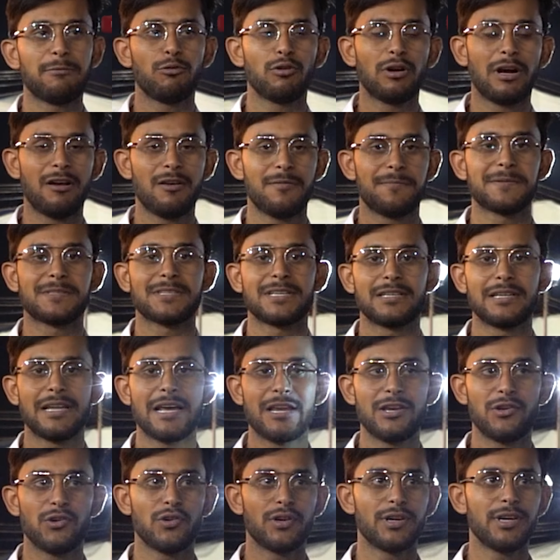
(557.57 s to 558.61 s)
आपको काफ़ी पसंद
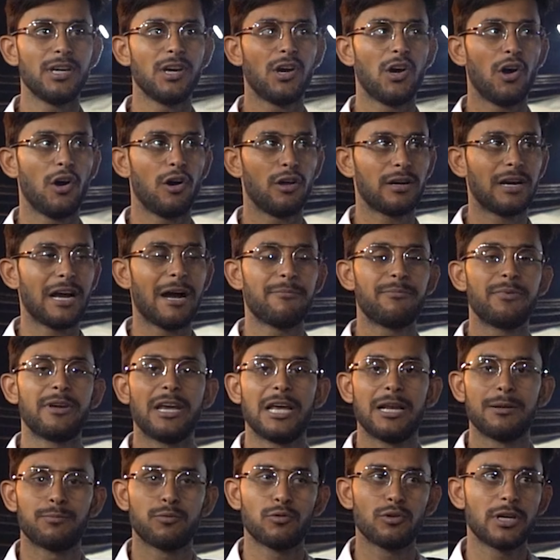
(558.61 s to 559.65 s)
आई होगी और काफ़ी
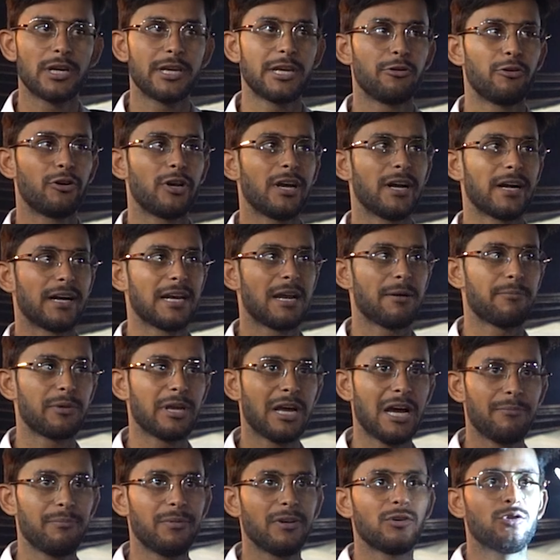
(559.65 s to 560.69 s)
हेल्पफुल रही होगी अगर आप
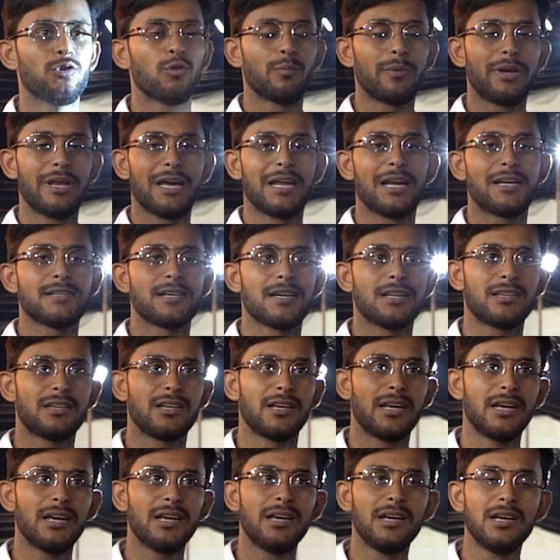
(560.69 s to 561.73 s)
यहाँ पे घूमने आना
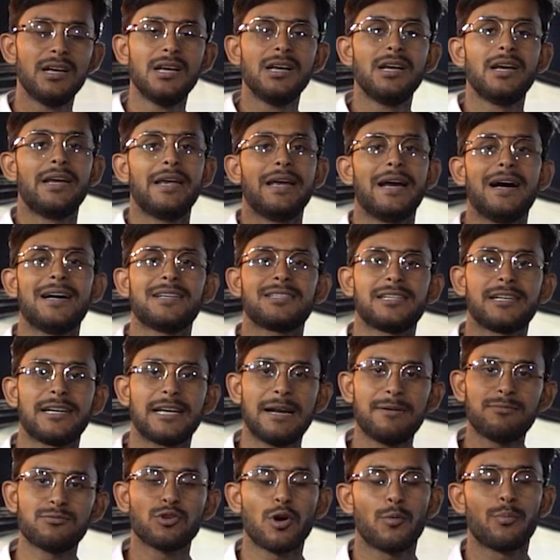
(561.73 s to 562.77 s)
चाहते हैं यहाँ से
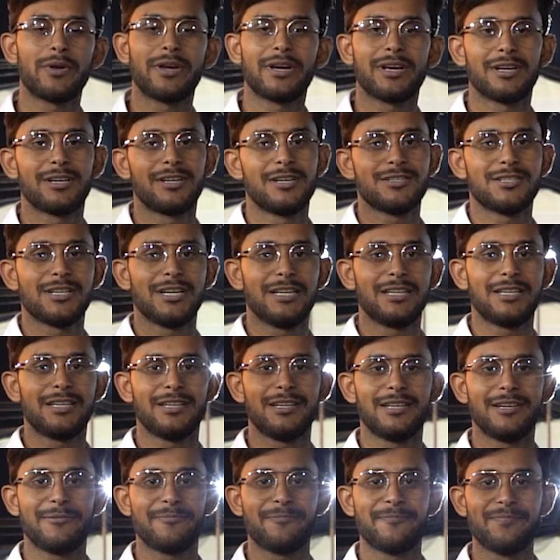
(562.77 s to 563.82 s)
अगर आप शॉपिंग करना चाहते
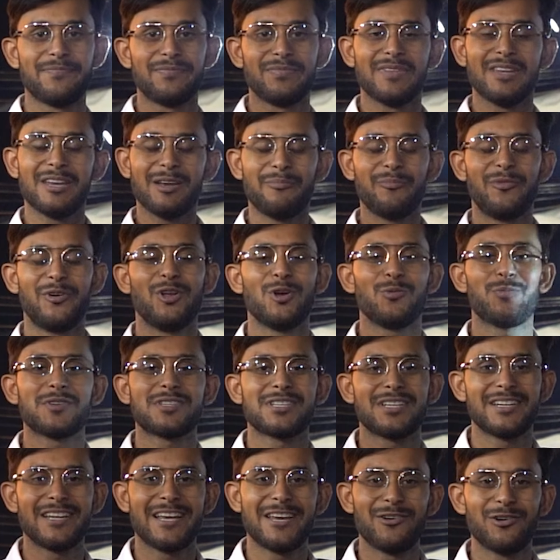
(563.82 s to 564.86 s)
हैं वीडियो
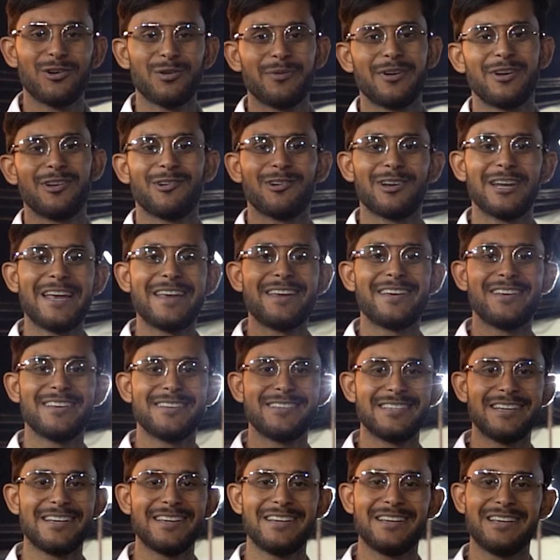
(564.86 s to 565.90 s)
पसंद आई हो तो वीडियो को लाइक
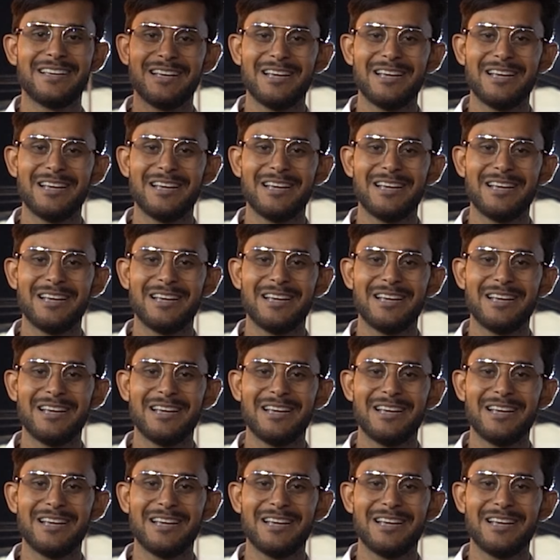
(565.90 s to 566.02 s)
कीजिए